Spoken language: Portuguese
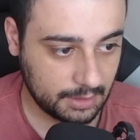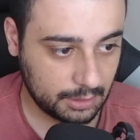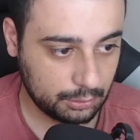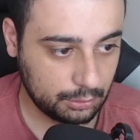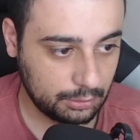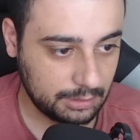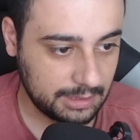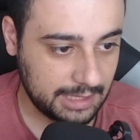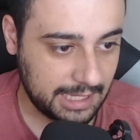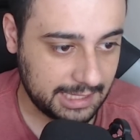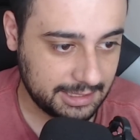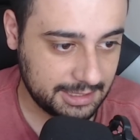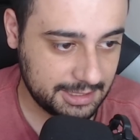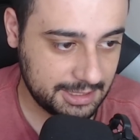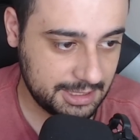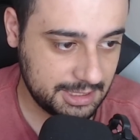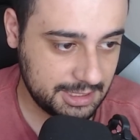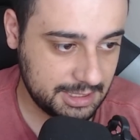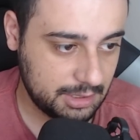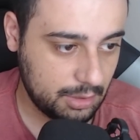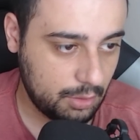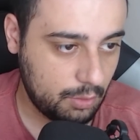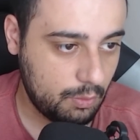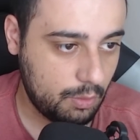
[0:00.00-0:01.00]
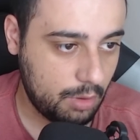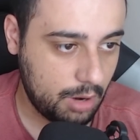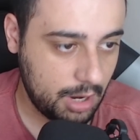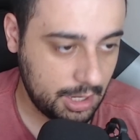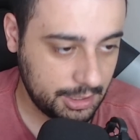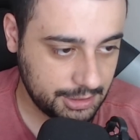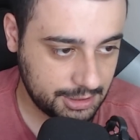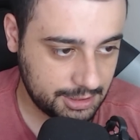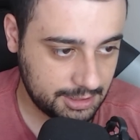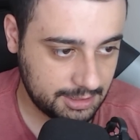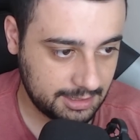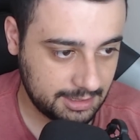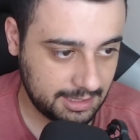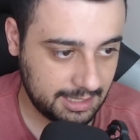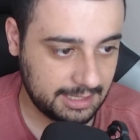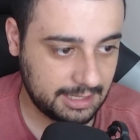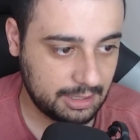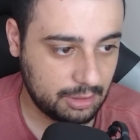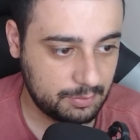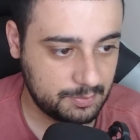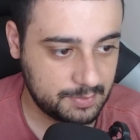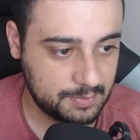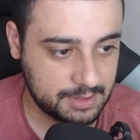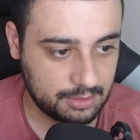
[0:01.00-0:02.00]
Do lado a gente tem o Watch, né, que
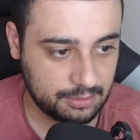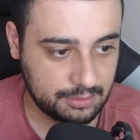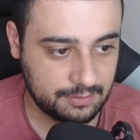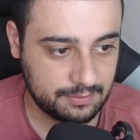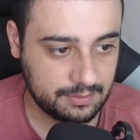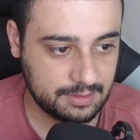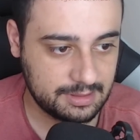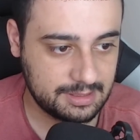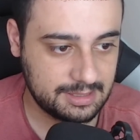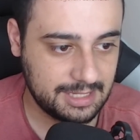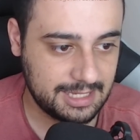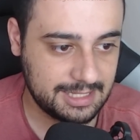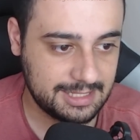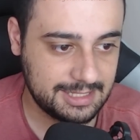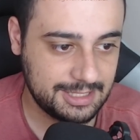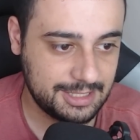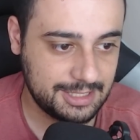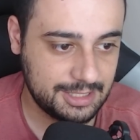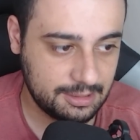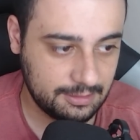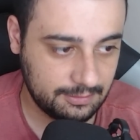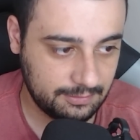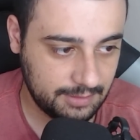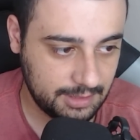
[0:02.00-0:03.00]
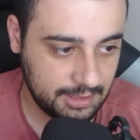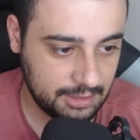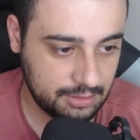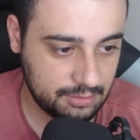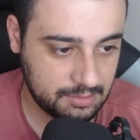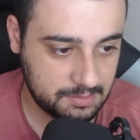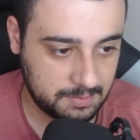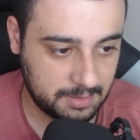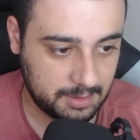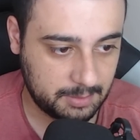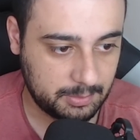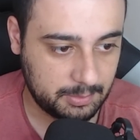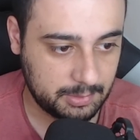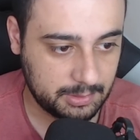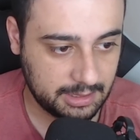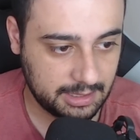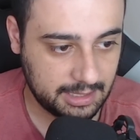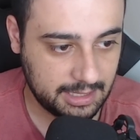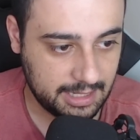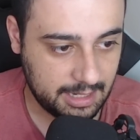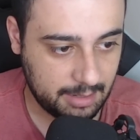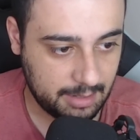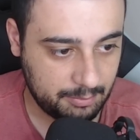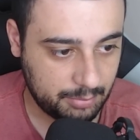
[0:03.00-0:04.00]
é a opção de você assistir vídeos para poder
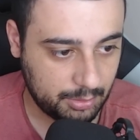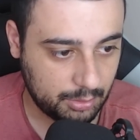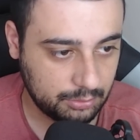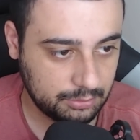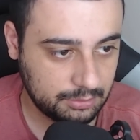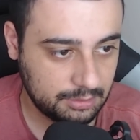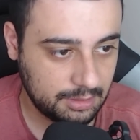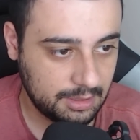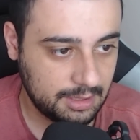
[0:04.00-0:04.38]
ganhar ponto.